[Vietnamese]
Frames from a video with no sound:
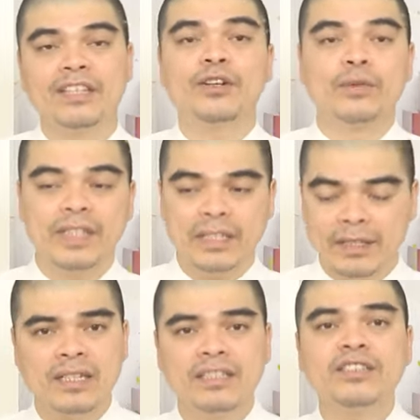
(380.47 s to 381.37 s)
Thưa quý vị,
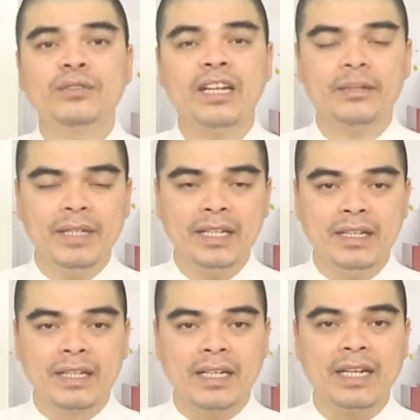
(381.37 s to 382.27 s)
như chúng ta đã biết ấy,
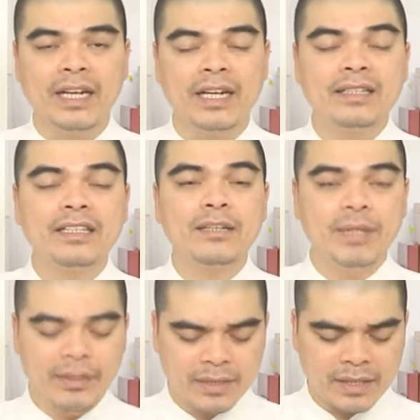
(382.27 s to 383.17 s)
cái ngày lễ Tết Thanh
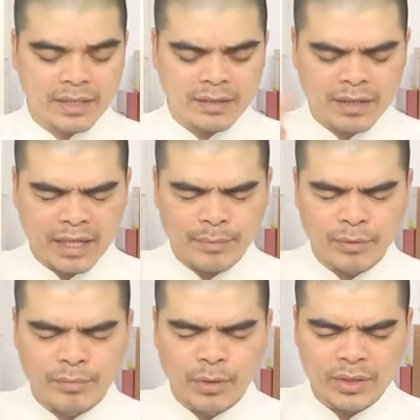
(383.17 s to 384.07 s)
Minh nó diễn ra từ ngày
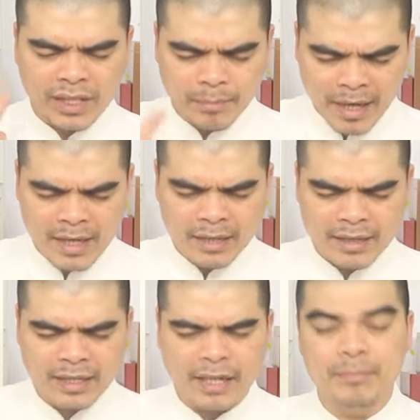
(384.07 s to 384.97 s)
mùng 4 tháng 3
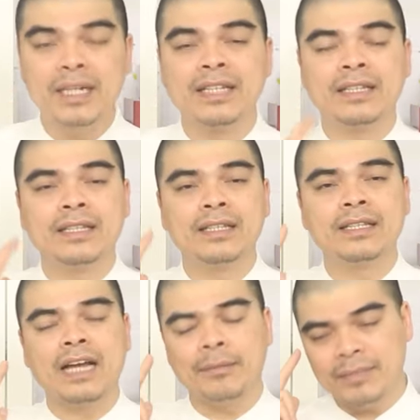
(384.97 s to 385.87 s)
đến ngày
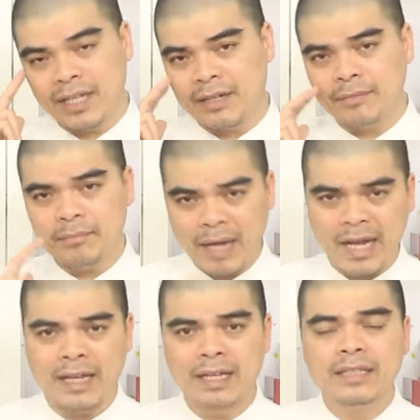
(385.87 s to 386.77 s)
18 tháng
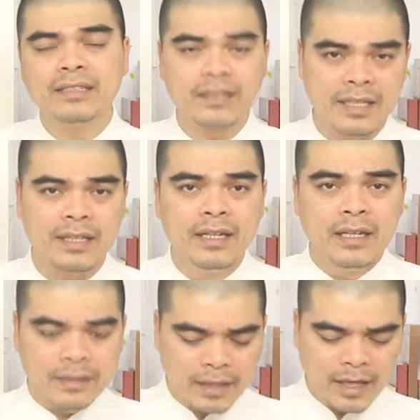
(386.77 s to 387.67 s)
3 dương lịch,
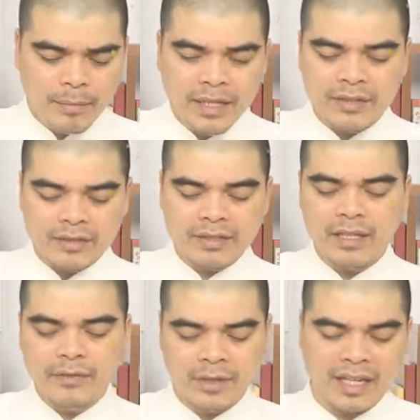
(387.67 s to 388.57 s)
tức là âm lịch nó sẽ
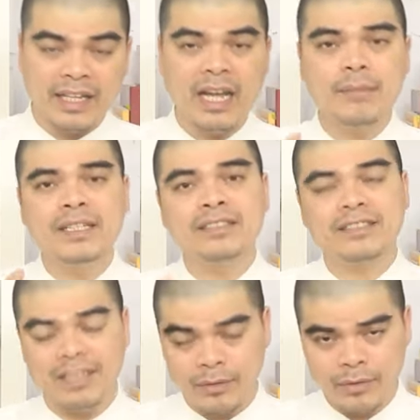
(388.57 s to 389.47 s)
rơi vào ngày
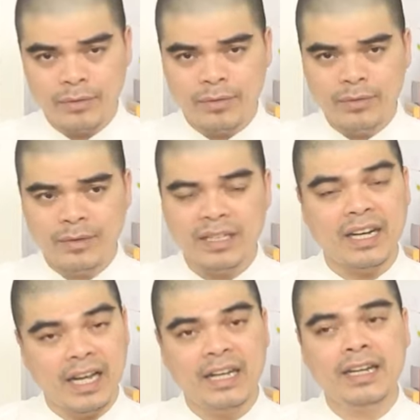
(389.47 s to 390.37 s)
26
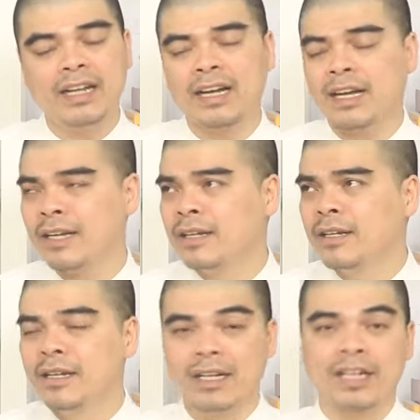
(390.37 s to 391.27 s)
tháng 2 là ngày
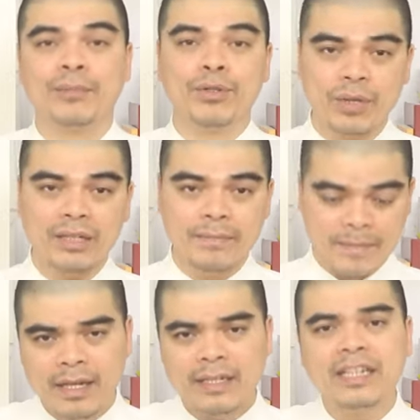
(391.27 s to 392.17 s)
Mậu Tuất,
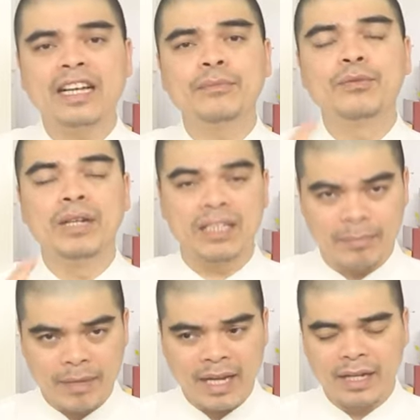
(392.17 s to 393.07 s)
đến ngày mùng 10
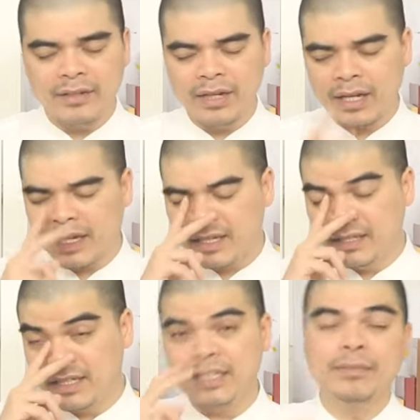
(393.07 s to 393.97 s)
tháng 3 nó là ngày
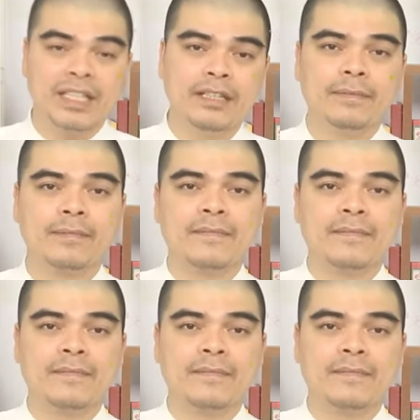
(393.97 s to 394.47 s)
Nhâm Tý.